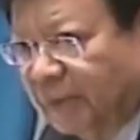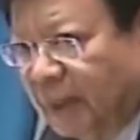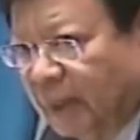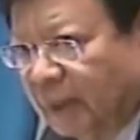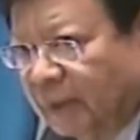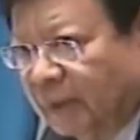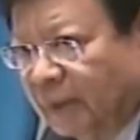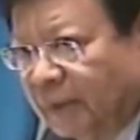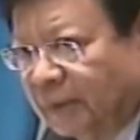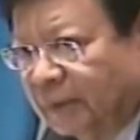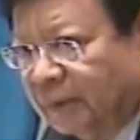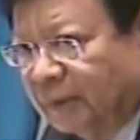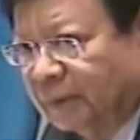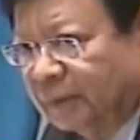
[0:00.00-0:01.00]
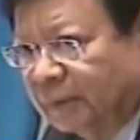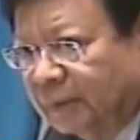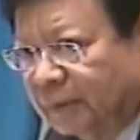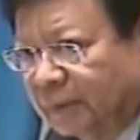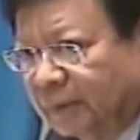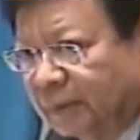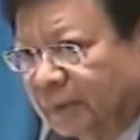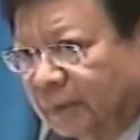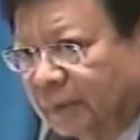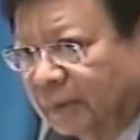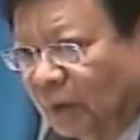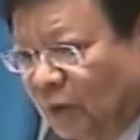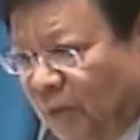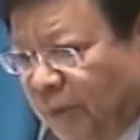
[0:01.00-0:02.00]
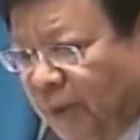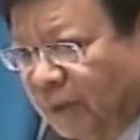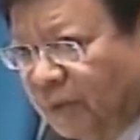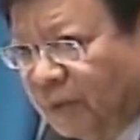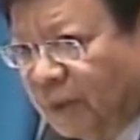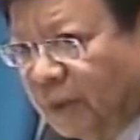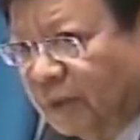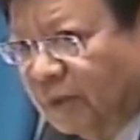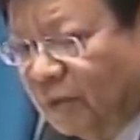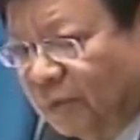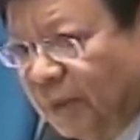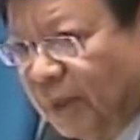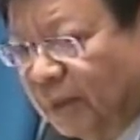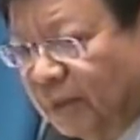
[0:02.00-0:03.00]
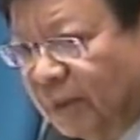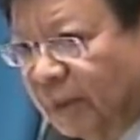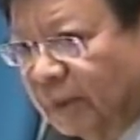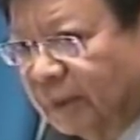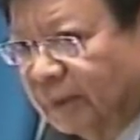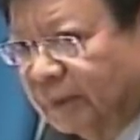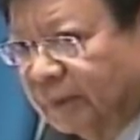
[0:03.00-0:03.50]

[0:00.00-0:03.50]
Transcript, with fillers: makita yung dokumento sa inyo kung meron kayo.